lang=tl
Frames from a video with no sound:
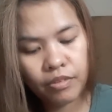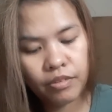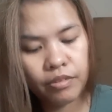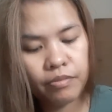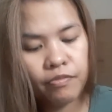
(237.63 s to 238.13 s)

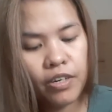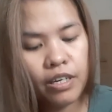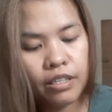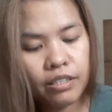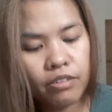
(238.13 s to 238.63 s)
Hmm,
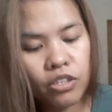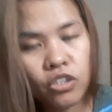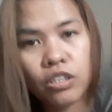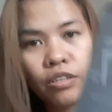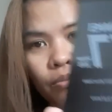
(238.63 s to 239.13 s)
furnace ko na
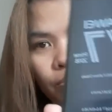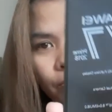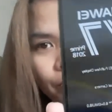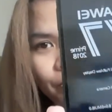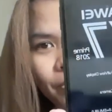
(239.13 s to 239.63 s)
siya.
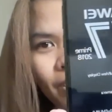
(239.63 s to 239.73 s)
Hmm.